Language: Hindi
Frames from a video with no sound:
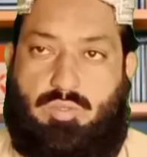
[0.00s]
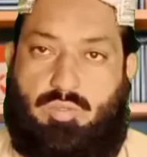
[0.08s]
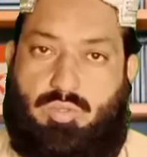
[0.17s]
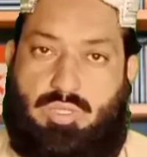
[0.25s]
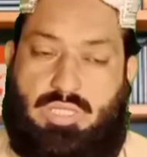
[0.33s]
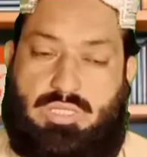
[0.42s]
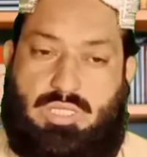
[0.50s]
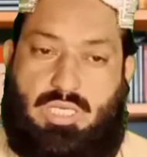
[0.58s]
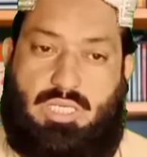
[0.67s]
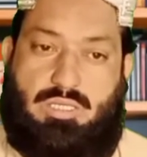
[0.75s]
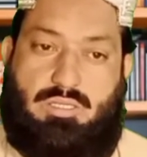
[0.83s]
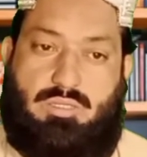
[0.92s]
उनके
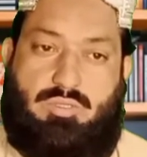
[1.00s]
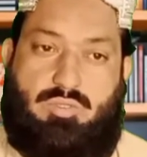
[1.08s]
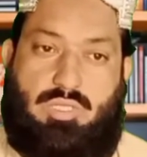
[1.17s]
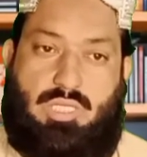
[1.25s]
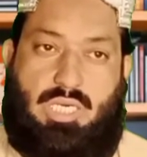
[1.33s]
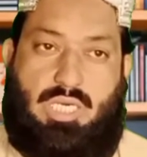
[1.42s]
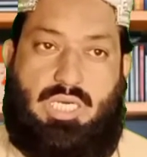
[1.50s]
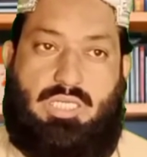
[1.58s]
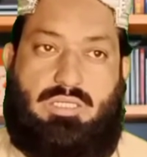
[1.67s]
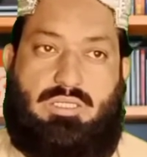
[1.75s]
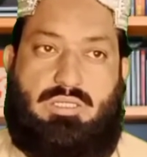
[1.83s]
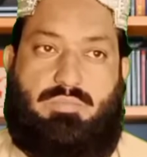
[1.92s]
साथ जो
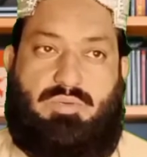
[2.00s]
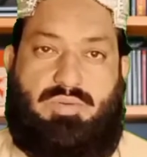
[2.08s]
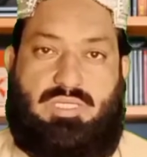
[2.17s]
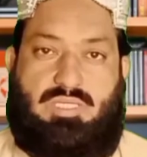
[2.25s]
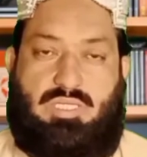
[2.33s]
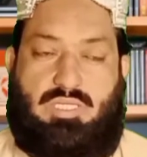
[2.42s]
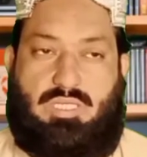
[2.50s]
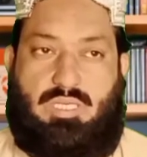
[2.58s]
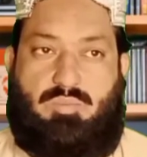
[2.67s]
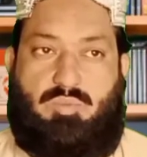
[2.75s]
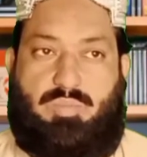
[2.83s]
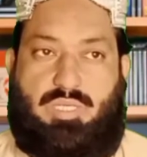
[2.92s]
इलाज बवासीर
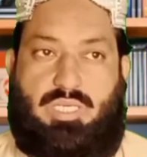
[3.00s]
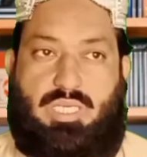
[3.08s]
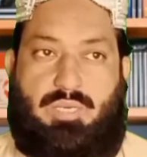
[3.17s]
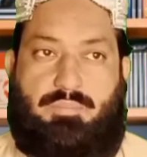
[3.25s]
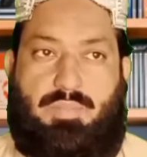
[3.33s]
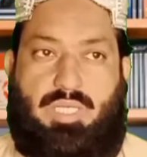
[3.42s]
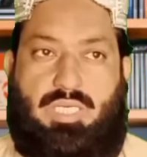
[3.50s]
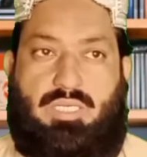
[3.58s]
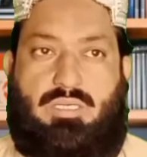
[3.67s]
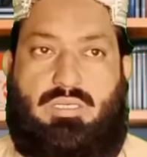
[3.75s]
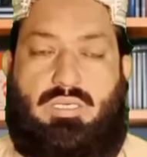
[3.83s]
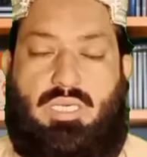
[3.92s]
का मुमकिन है
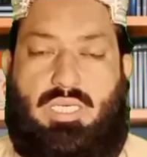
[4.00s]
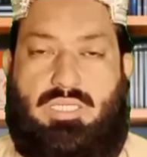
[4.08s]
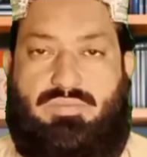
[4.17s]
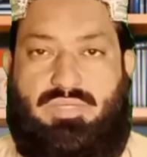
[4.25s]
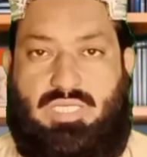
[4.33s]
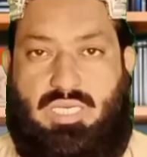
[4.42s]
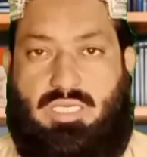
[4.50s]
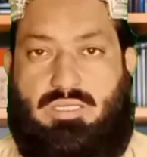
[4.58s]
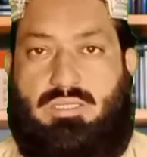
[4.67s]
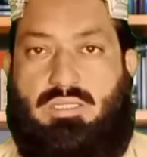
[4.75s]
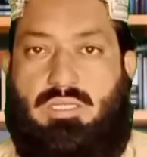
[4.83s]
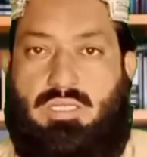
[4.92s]
मेन
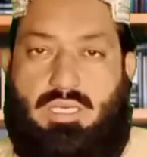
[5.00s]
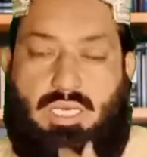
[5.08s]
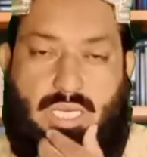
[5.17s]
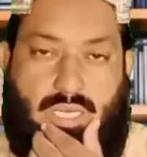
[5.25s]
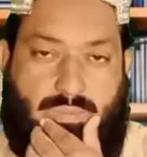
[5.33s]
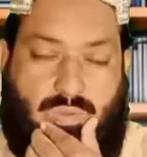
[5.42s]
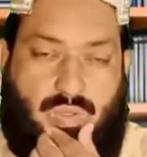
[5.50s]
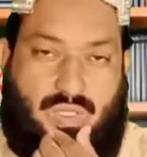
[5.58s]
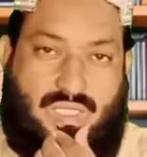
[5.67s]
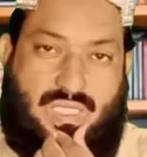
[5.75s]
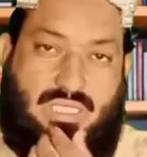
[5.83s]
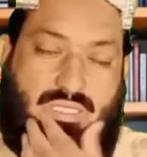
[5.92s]
अद्वियात अलामतों
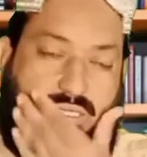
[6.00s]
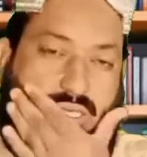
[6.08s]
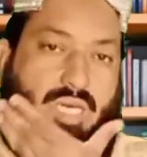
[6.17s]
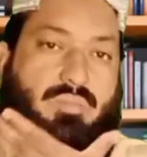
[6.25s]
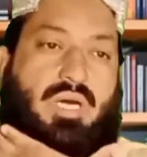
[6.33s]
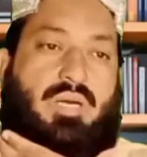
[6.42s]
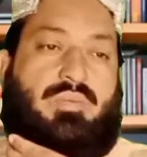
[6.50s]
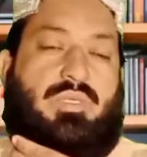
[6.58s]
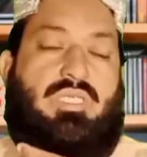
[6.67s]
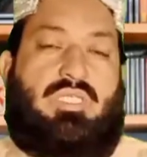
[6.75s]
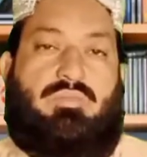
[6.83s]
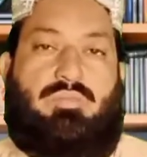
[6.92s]
के साथ अहबाब
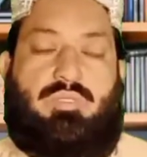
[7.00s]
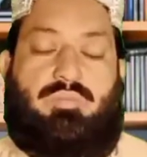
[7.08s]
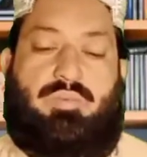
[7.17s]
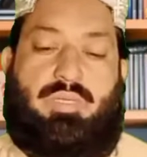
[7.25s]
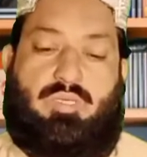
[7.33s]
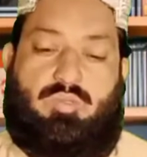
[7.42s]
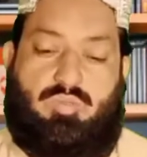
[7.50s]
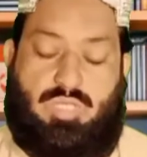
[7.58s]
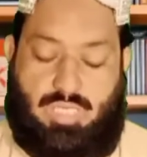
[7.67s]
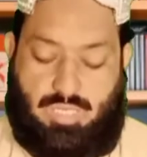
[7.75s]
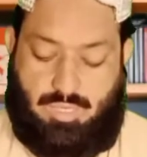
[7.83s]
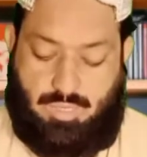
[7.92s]
की खिदमत में मैं
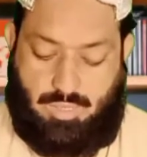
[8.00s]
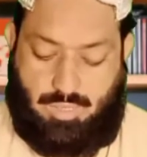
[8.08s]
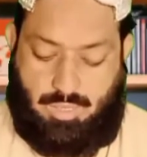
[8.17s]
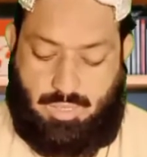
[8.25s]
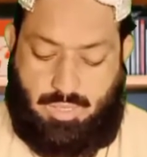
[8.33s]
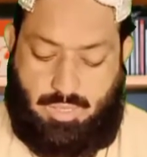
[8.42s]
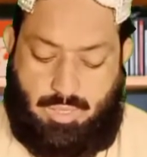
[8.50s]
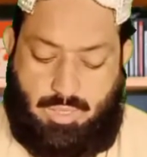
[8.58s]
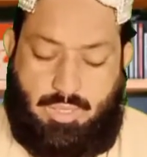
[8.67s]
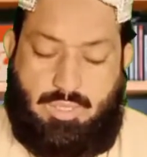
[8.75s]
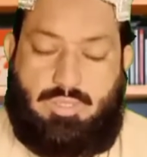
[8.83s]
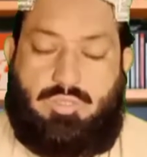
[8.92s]
रखूँगा
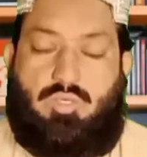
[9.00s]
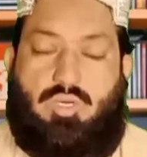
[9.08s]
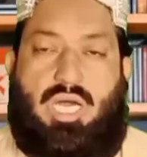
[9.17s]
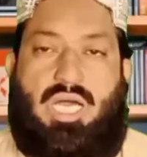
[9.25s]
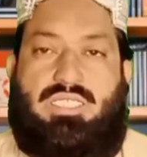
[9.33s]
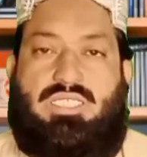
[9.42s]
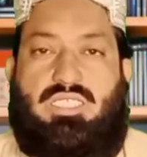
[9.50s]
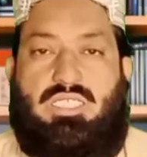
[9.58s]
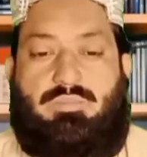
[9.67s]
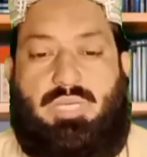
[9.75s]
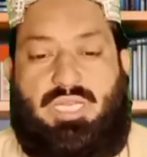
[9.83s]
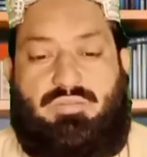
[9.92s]
तो आज की
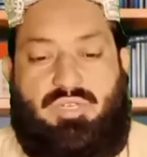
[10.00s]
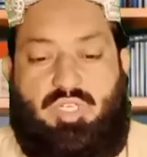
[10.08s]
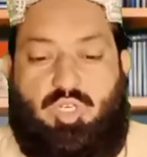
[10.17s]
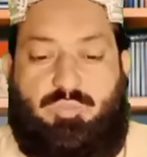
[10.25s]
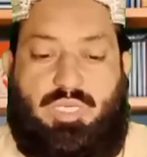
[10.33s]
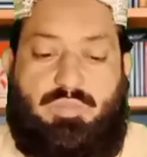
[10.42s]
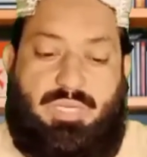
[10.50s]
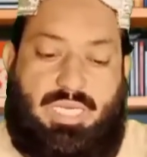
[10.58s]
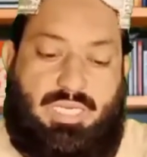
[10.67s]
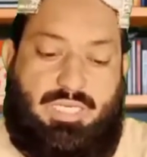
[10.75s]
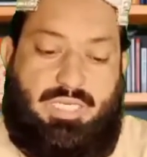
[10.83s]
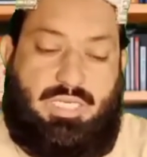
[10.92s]
हमारी वीडियो में
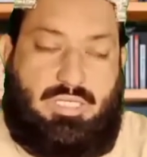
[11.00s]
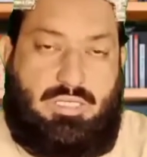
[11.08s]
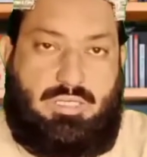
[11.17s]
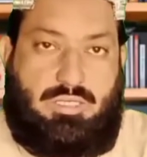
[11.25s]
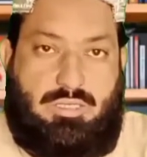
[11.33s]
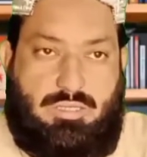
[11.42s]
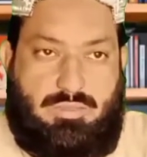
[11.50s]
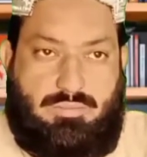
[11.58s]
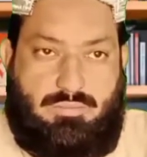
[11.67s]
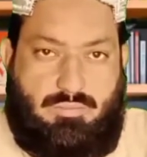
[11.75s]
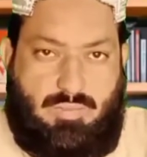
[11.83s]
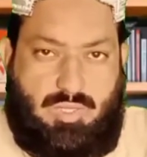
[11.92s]
मैं एक
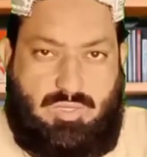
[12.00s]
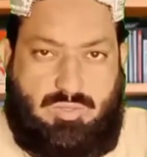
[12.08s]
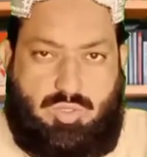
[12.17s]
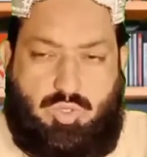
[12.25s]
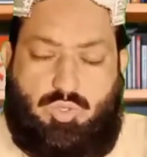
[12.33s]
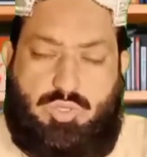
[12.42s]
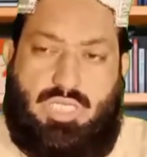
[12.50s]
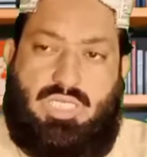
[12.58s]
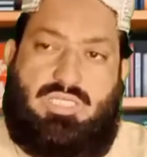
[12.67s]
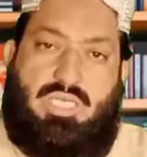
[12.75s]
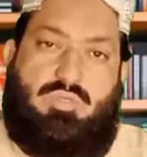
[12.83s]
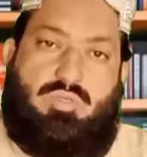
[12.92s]
छोटा
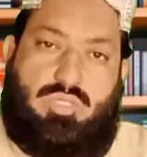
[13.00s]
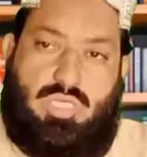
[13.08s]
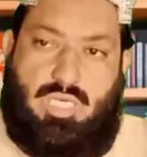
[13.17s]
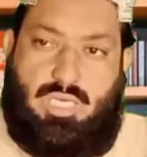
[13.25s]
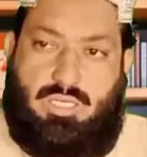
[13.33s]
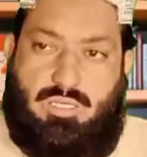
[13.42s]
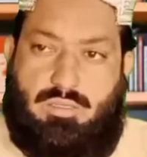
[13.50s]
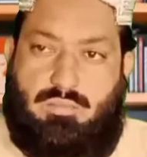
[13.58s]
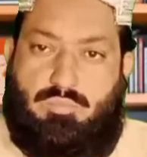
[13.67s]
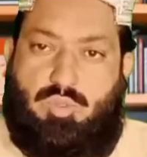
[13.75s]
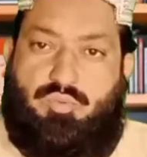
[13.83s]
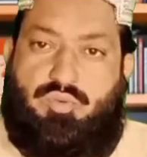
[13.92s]
सा नुस्खा
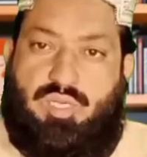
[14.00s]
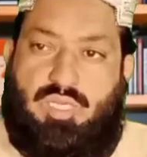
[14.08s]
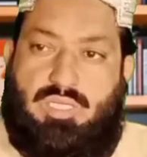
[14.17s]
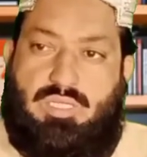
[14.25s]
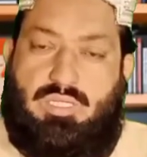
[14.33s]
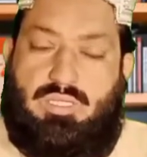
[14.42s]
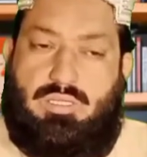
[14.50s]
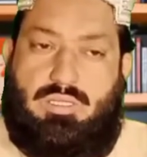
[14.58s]
मुफरद